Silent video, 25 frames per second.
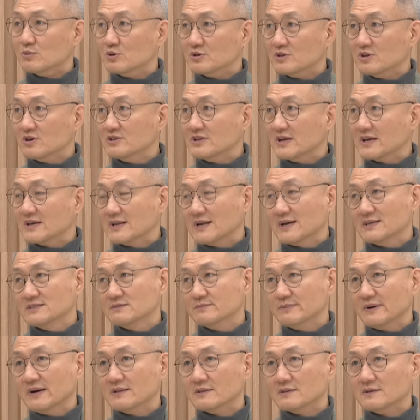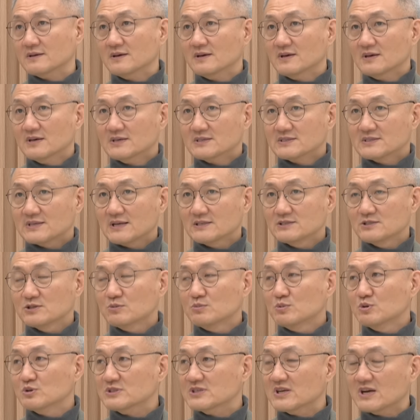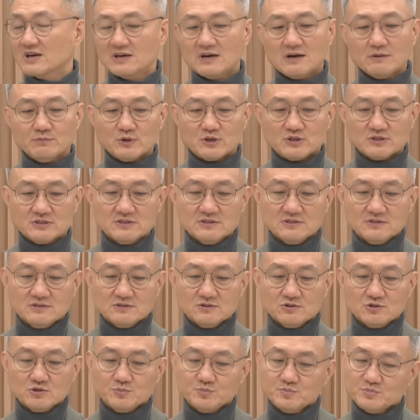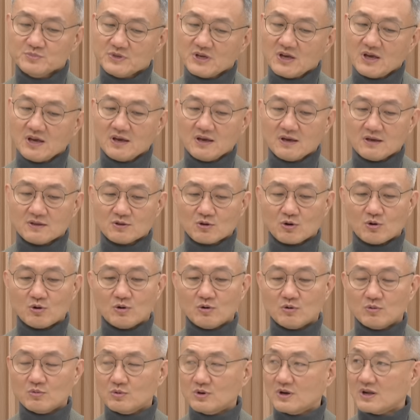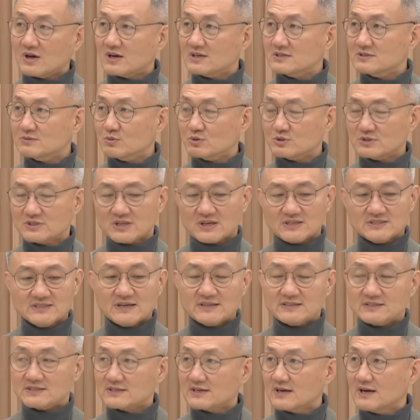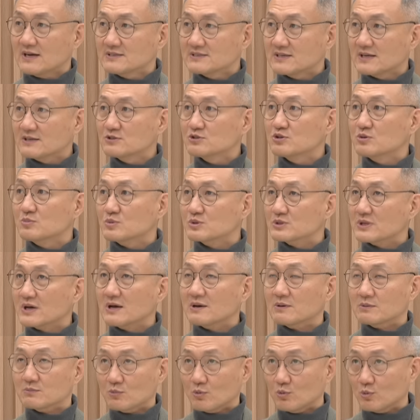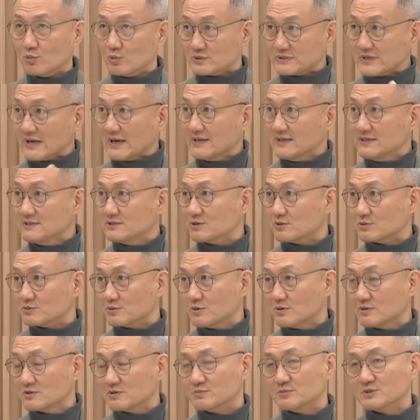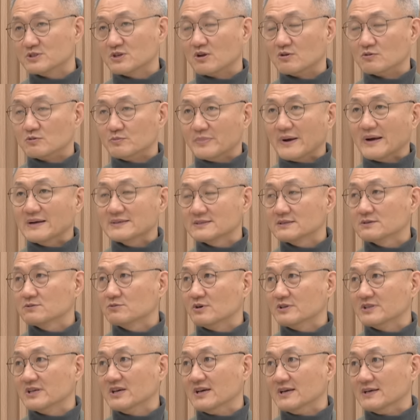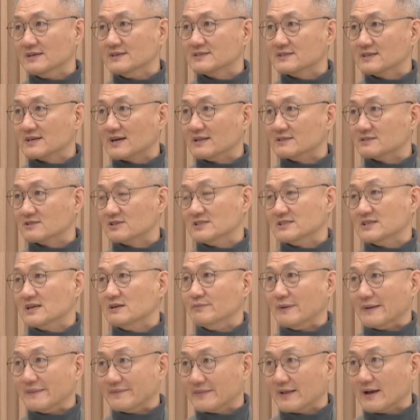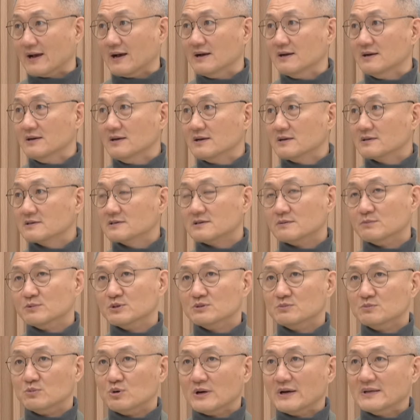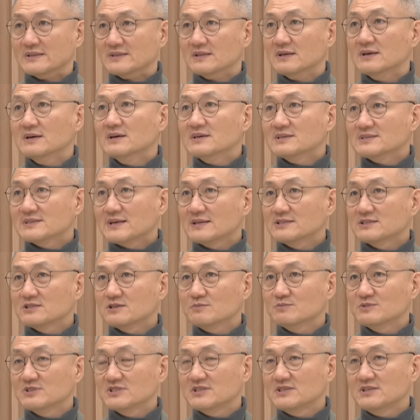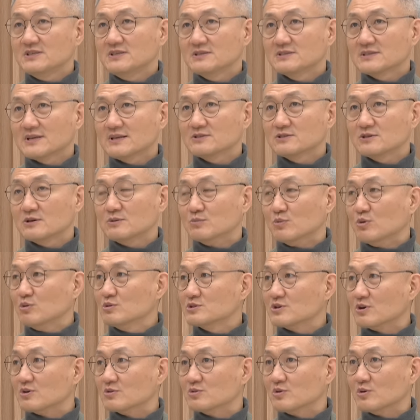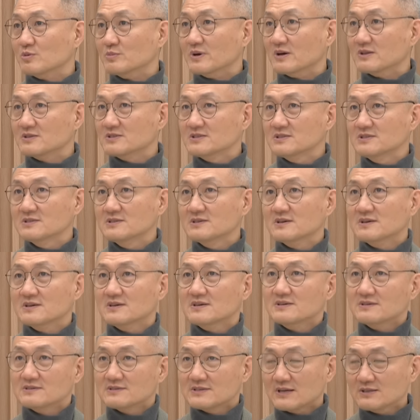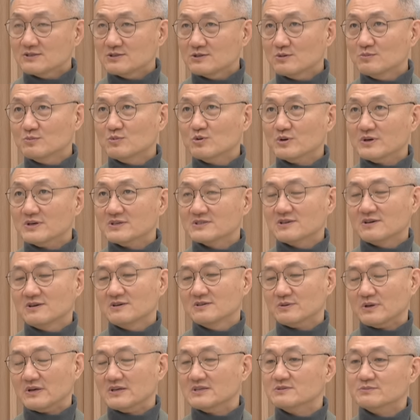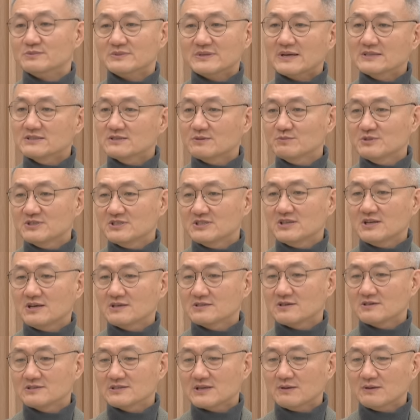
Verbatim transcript: 이런 얘기를 하지만 4.5 이상 가면은 쉽게 더 올라가지 못하지 않을까? 4.5나 5 사이 정도? 그러면 결국 박스권에 있을 가능성이 제일 많다. 그러면은 뭐 한 4.7, 4.5 정도면은 4.5에서 예를 들면 4.7에서